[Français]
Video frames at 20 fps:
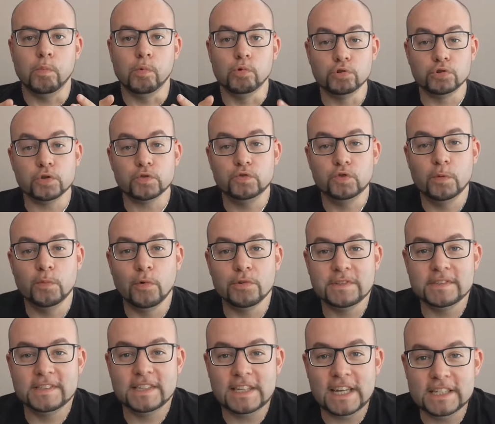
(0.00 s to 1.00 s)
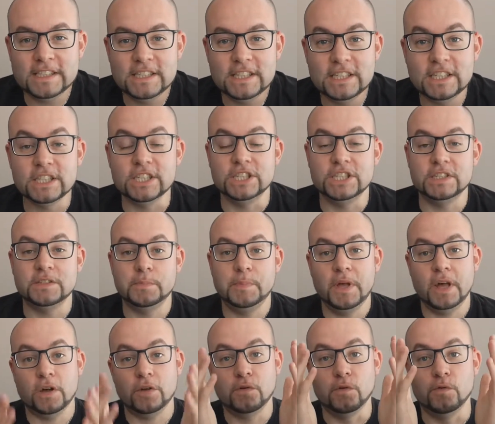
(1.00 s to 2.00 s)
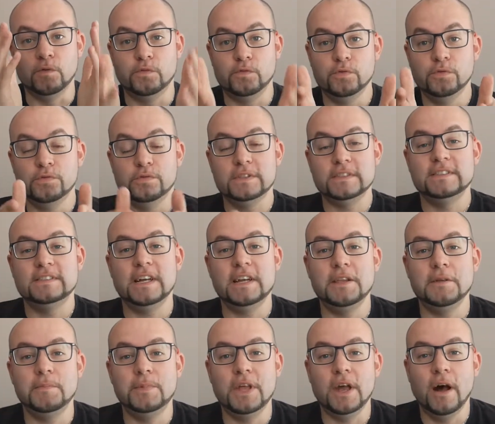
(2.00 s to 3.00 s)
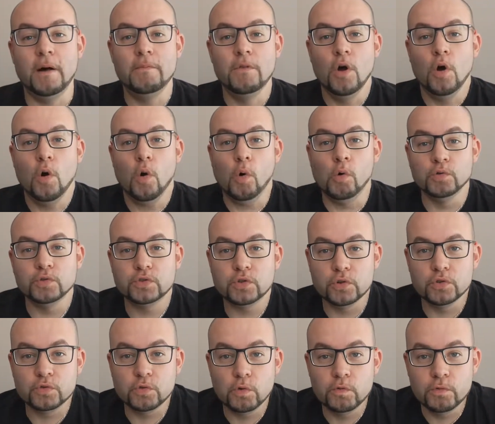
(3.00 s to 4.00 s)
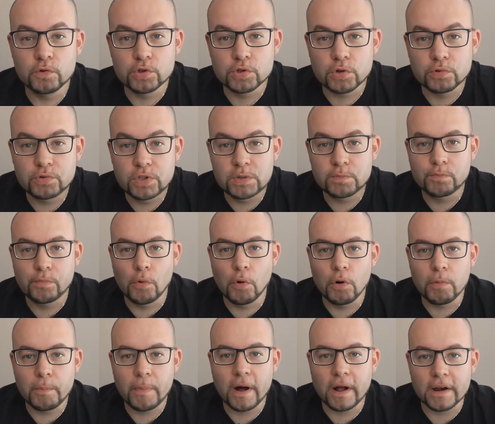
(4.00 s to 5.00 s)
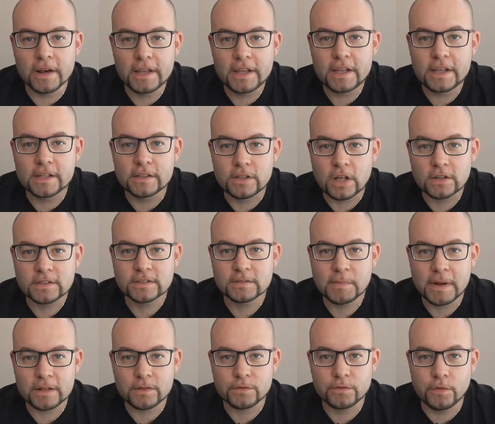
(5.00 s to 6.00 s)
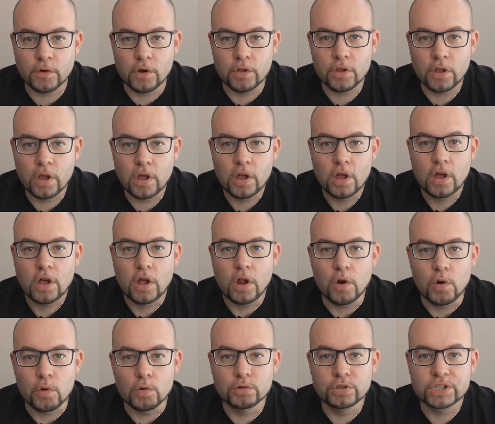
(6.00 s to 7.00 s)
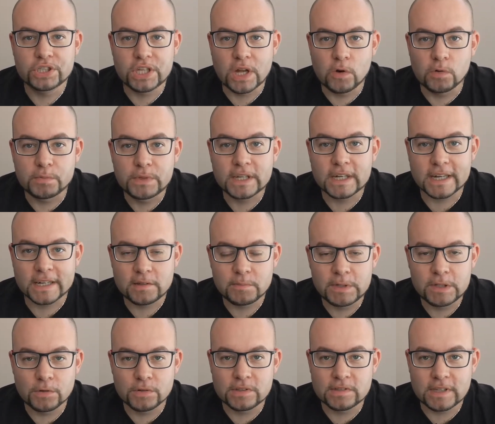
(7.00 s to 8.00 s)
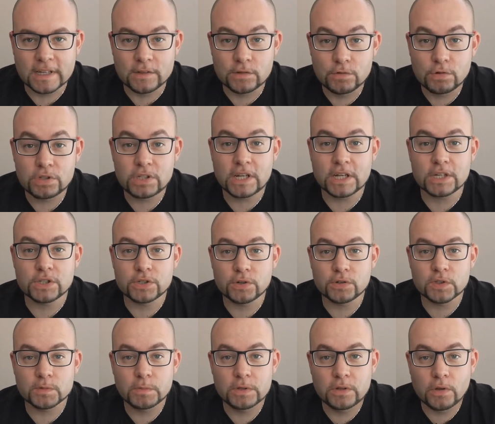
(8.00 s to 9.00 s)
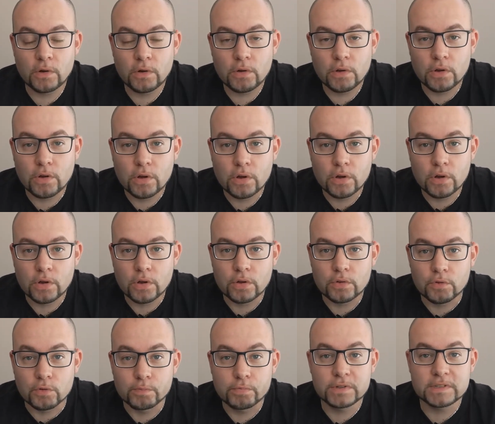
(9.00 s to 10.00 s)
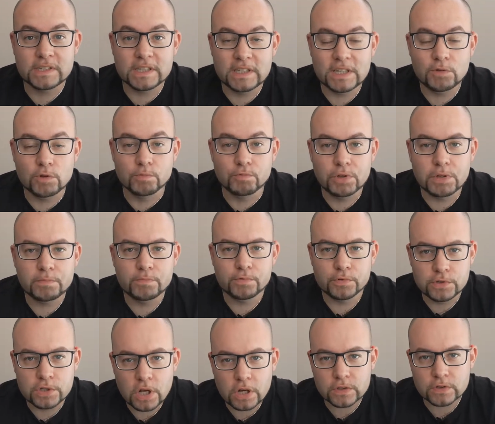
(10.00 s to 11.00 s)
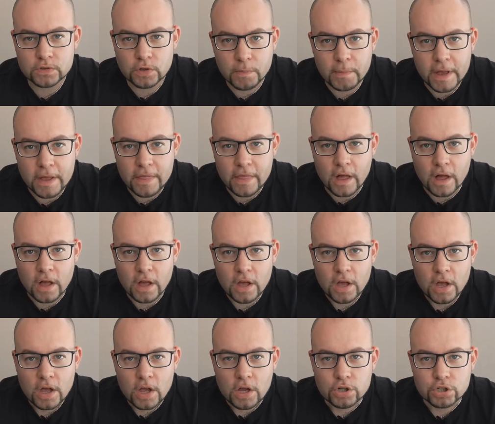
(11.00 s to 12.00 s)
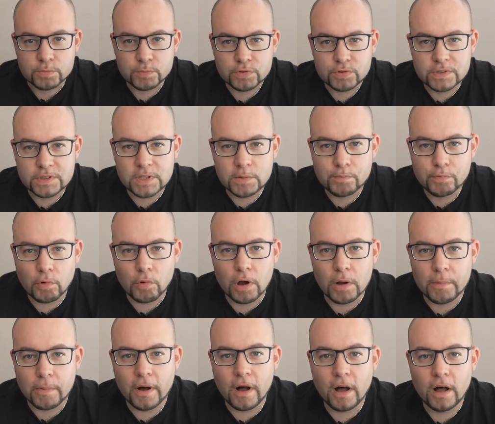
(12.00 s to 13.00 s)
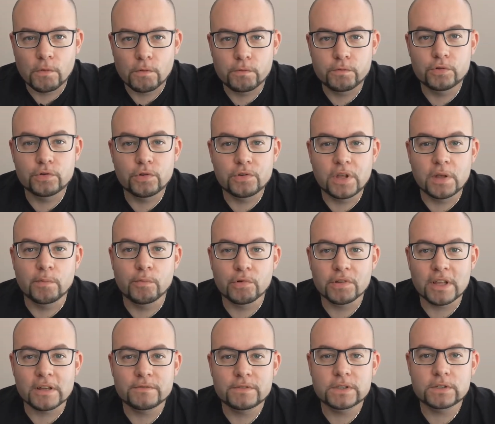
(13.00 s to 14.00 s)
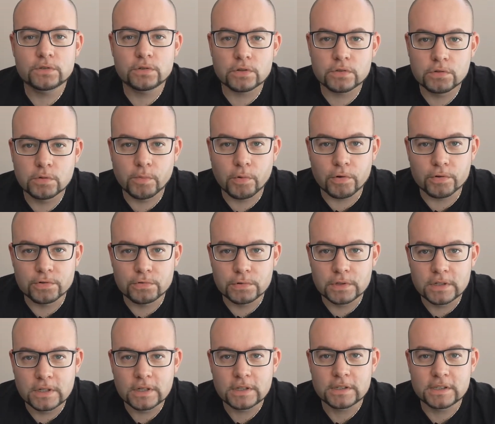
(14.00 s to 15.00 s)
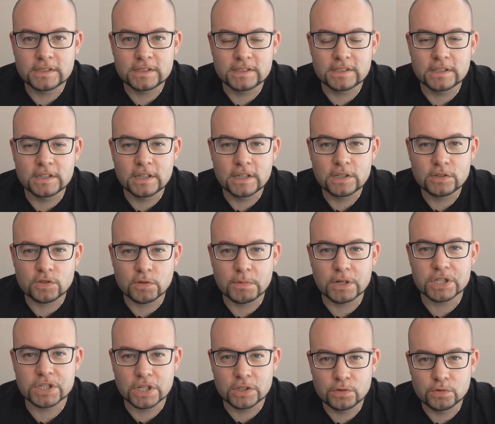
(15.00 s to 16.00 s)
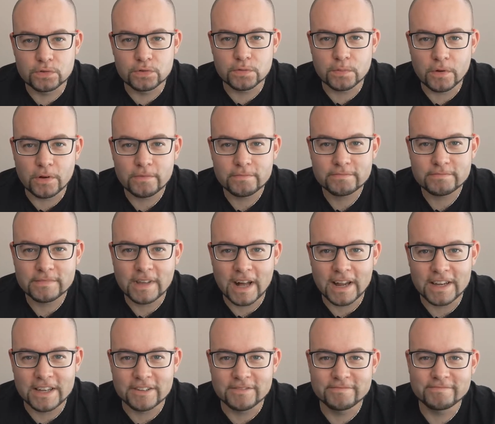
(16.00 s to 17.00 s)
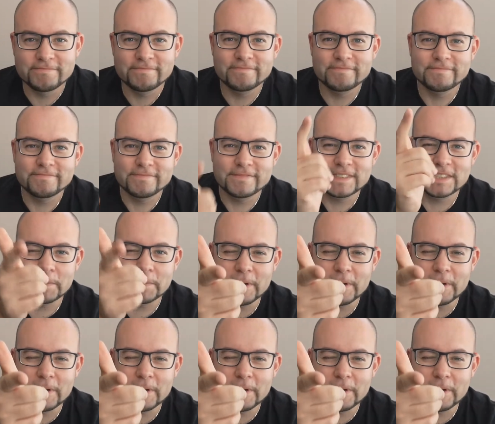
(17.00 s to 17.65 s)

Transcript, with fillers: Bonjour tout le monde, c'est Yannick, j'espère que vous allez bien. On se retrouve aujourd'hui pour parler d'un smartphone, le Xiaomi Redmi Note 7, que j'ai la chance maintenant euh, de posséder depuis plusieurs semaines. Je me suis dit pourquoi pas vous donner mon avis sur ce produit ici sur ma chaîne YouTube. Allez, c'est